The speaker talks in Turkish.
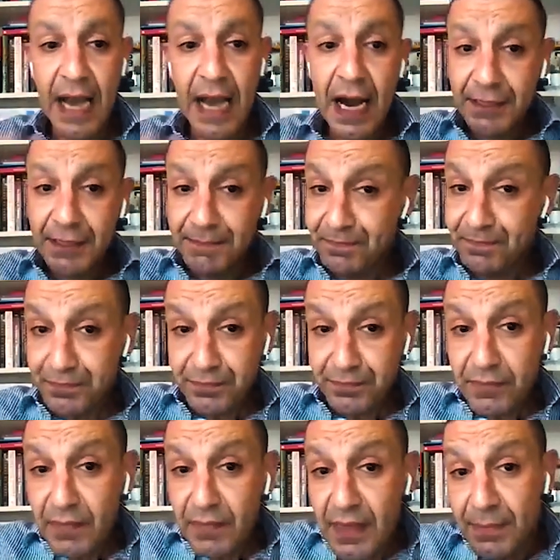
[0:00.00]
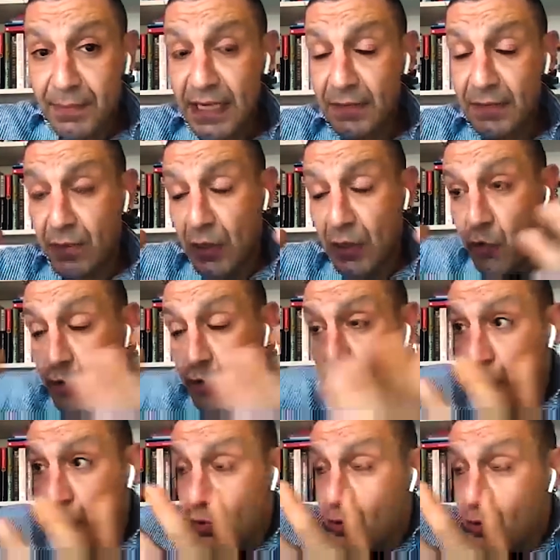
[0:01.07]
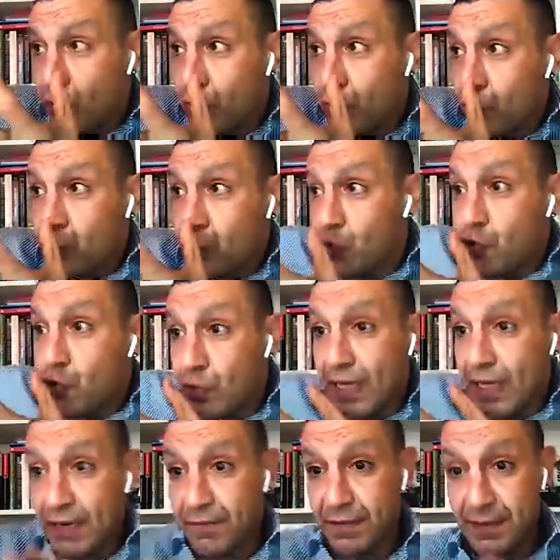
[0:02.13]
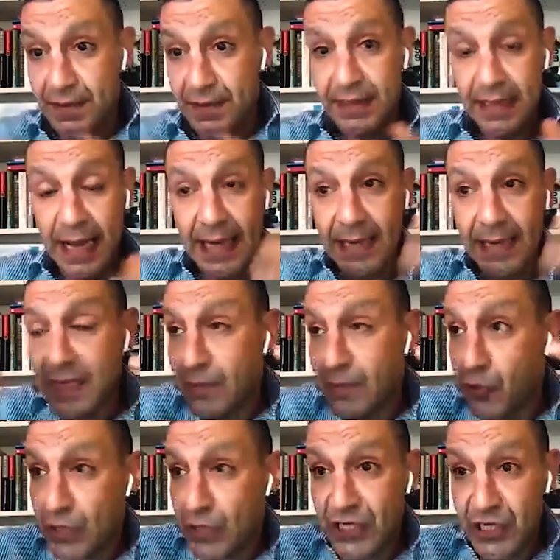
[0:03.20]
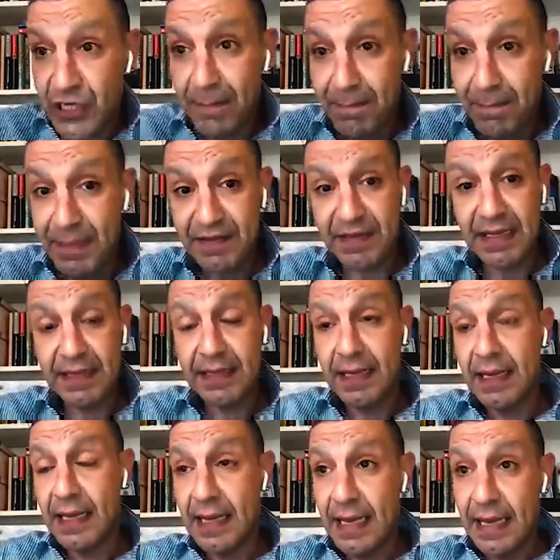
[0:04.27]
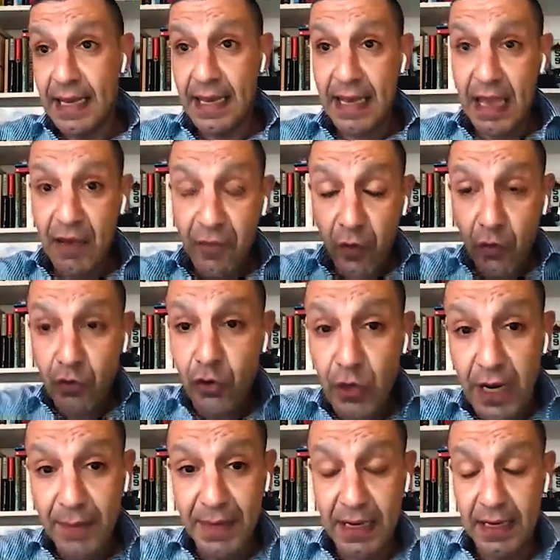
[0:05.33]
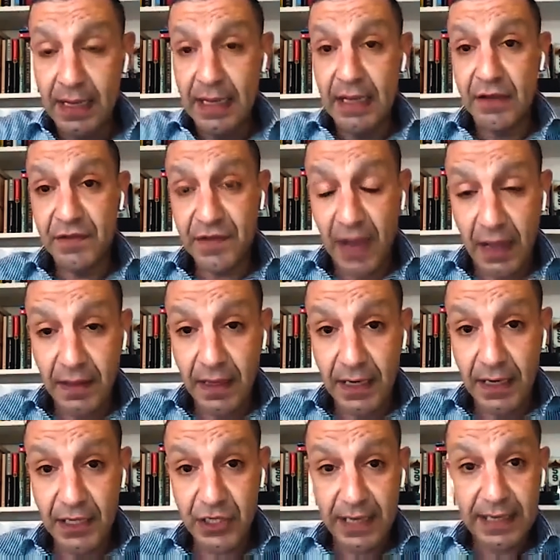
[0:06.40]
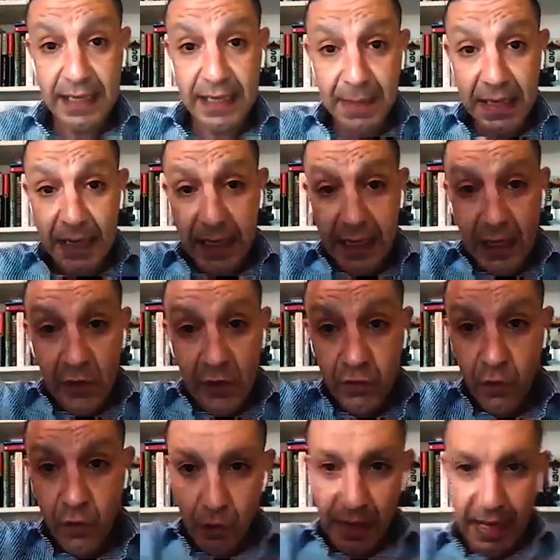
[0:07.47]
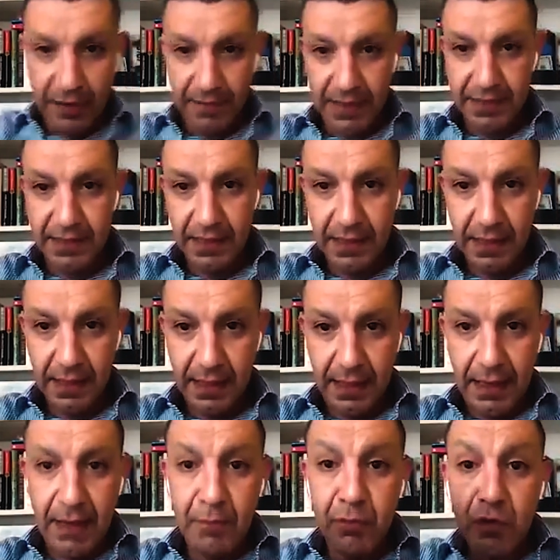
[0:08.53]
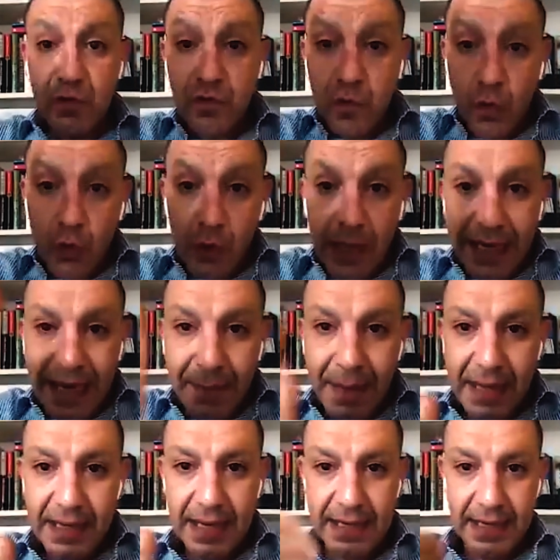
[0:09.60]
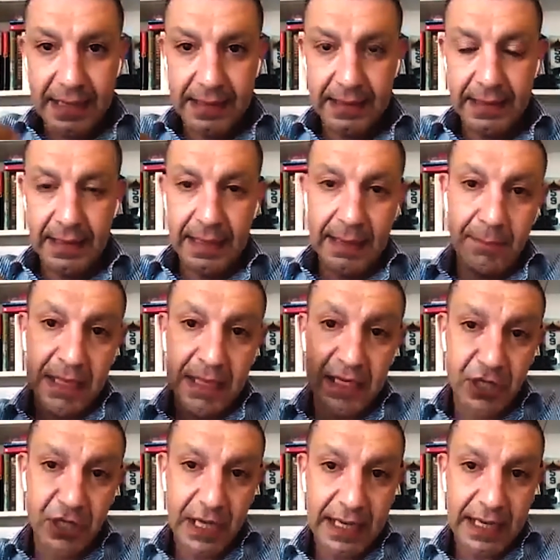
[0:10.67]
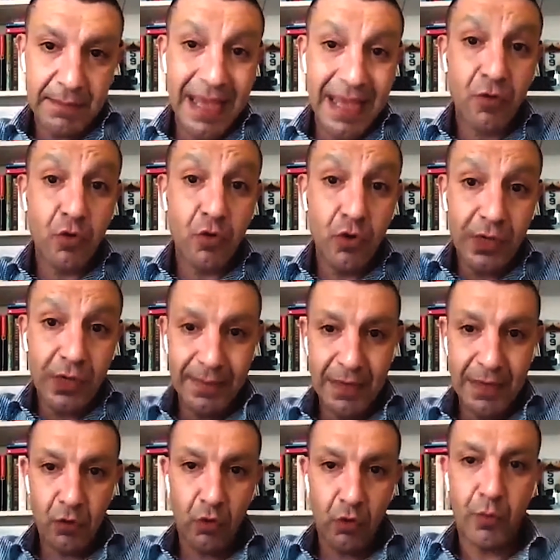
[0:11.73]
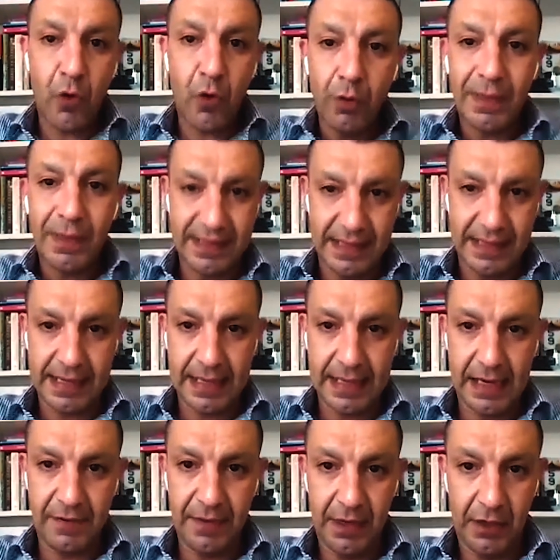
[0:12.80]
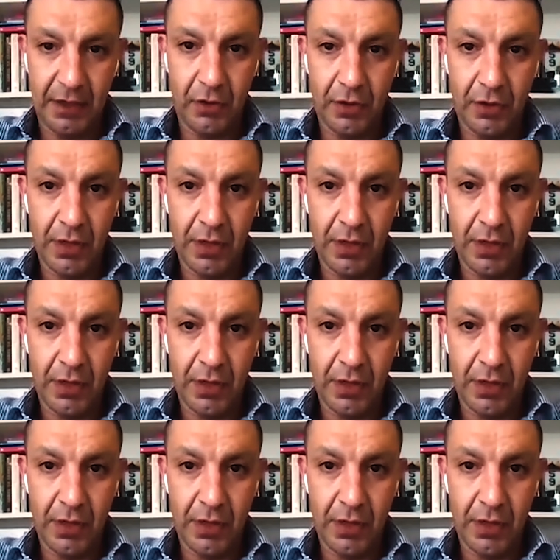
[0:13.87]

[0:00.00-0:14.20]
kar bir üçüncü tarafın yani bir müteşebbisin e, eforuyla mı sağlanacak gibi sorular var. Bu sorulara bakarak bir şeyin menkul kıymet olup olmadığına karar veriliyor.